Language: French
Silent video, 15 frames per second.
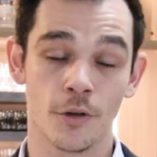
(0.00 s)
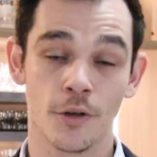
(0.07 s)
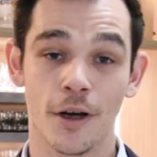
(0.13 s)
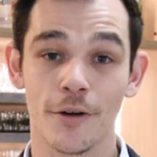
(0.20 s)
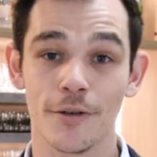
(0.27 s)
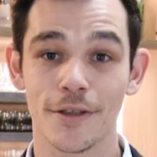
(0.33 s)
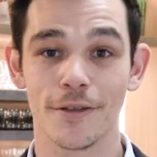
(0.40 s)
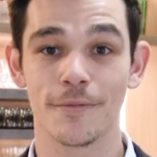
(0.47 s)
On
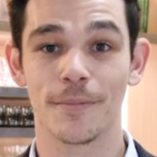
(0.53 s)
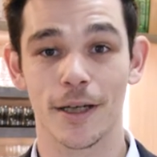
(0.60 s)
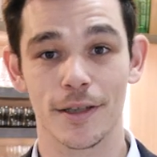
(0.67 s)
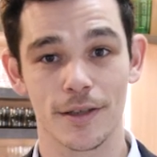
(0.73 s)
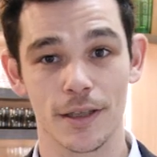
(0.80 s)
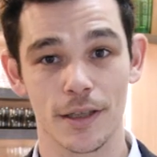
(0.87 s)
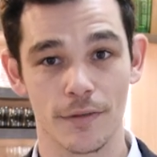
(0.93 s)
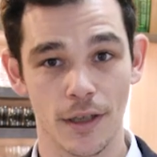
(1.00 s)
aura aussi une
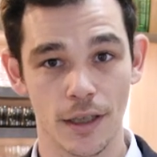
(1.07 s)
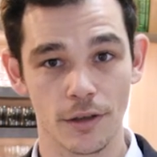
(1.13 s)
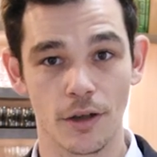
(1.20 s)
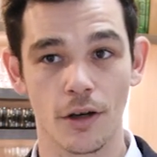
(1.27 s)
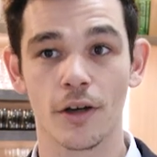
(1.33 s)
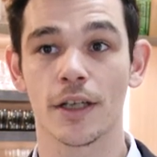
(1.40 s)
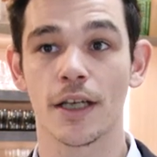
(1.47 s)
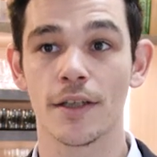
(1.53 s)
partie qui va être
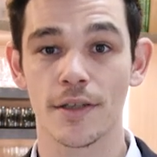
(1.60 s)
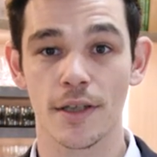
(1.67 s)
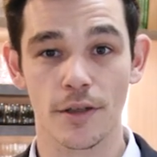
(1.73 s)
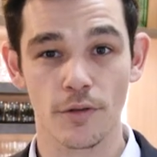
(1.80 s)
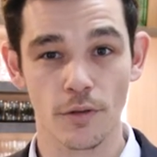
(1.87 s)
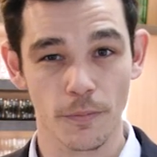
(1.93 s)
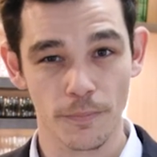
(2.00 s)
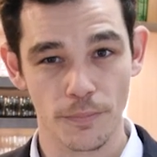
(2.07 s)

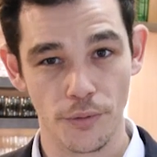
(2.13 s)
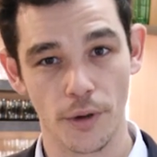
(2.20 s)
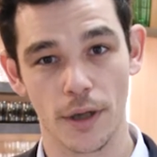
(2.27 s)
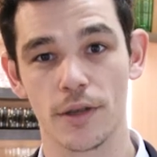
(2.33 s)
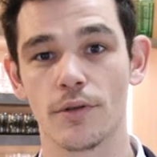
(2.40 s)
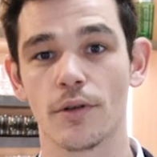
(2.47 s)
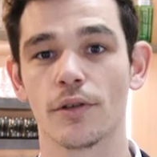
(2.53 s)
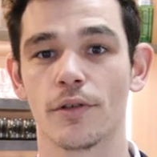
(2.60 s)
organisation pure
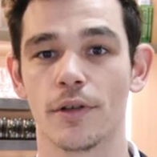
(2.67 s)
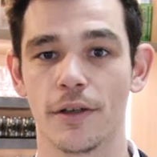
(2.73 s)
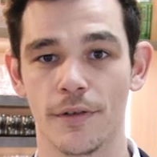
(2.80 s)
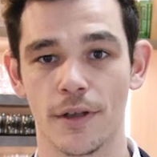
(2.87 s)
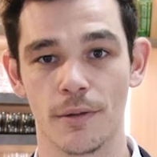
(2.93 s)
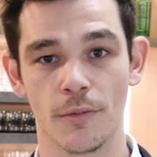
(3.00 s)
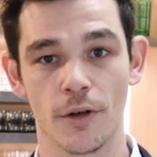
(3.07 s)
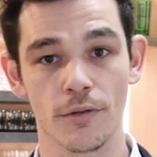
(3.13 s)
et dure de
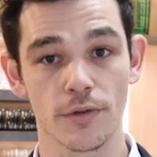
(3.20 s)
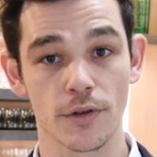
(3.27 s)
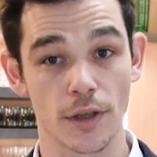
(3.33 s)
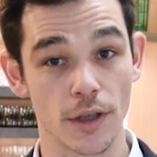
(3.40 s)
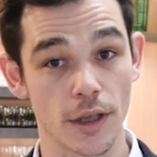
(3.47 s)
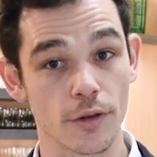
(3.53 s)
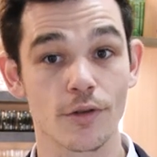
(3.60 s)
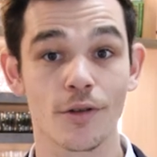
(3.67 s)
l'événement,
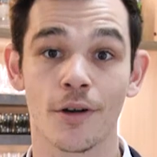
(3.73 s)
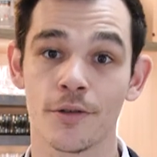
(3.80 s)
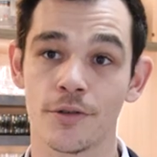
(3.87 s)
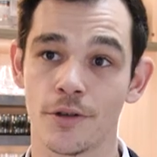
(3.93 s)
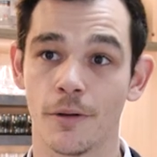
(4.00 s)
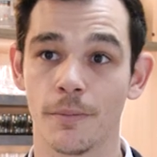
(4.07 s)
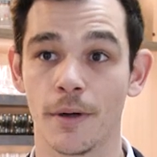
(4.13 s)
c'est-à-dire se rendre sur